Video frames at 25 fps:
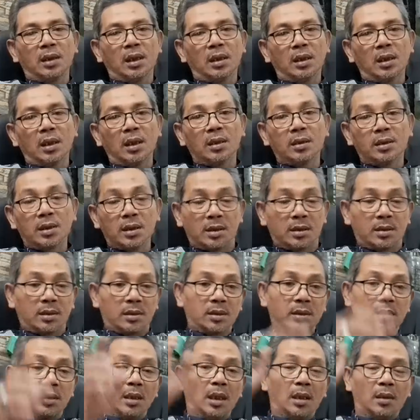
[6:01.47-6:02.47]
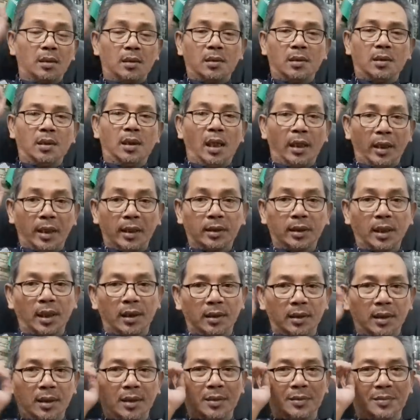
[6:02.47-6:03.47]
ini analisis
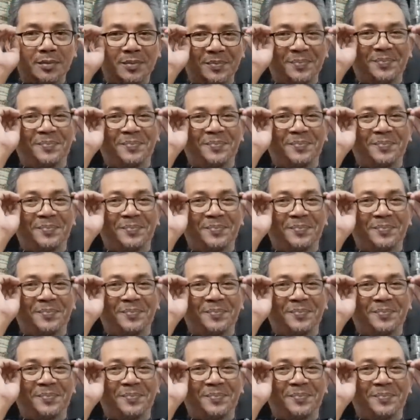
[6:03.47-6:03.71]
langitan ya